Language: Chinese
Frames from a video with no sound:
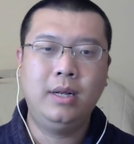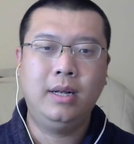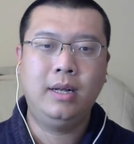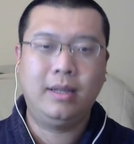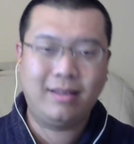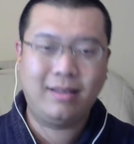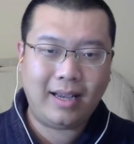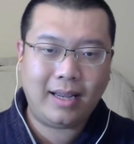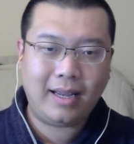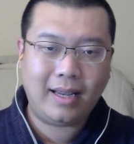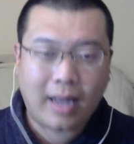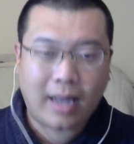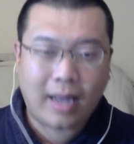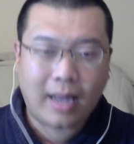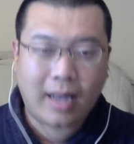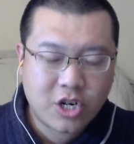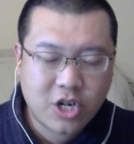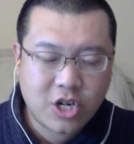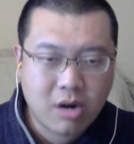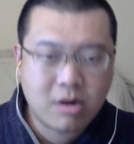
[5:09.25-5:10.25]
在他
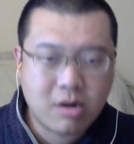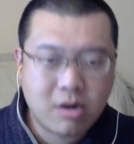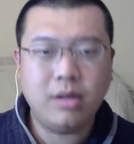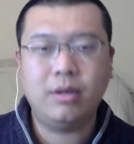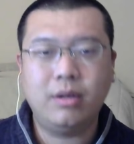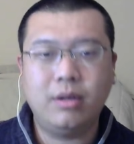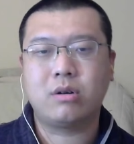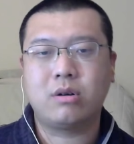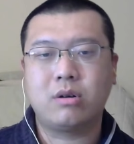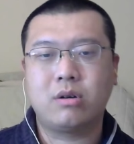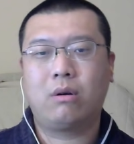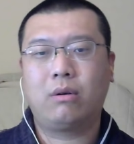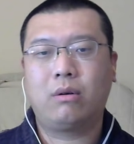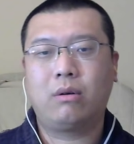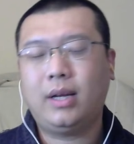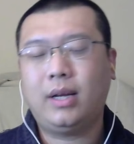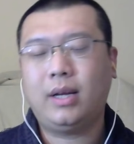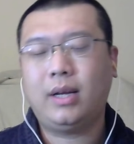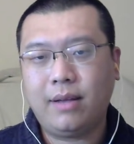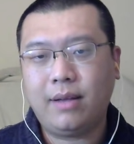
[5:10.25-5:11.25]
上任的时候，
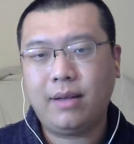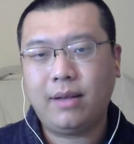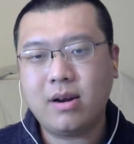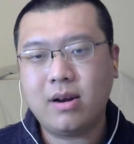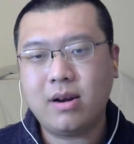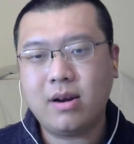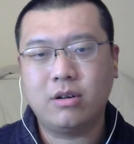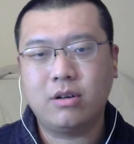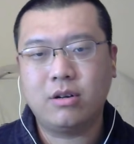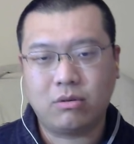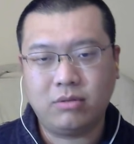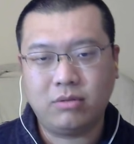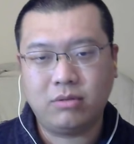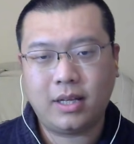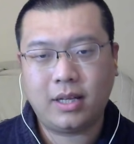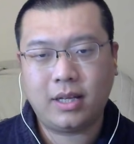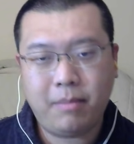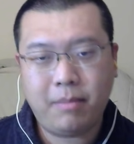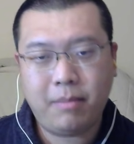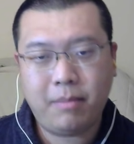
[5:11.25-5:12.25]
在他在任的时候，加拿
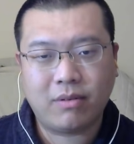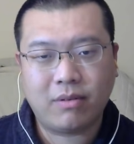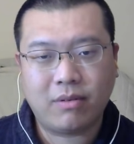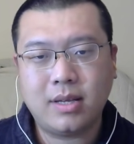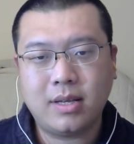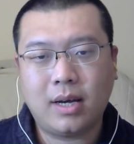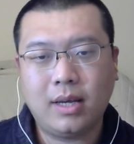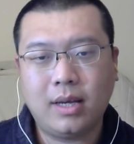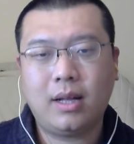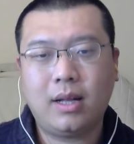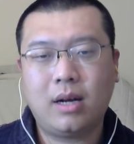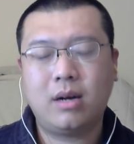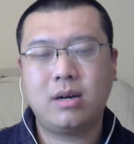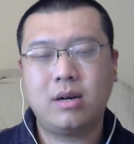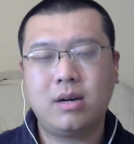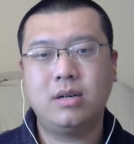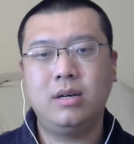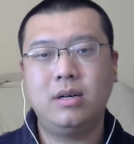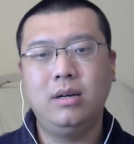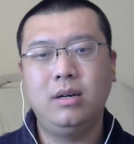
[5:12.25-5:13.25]
大没有参加伊拉克战
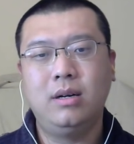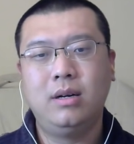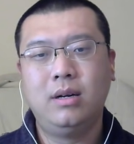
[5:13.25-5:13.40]
争。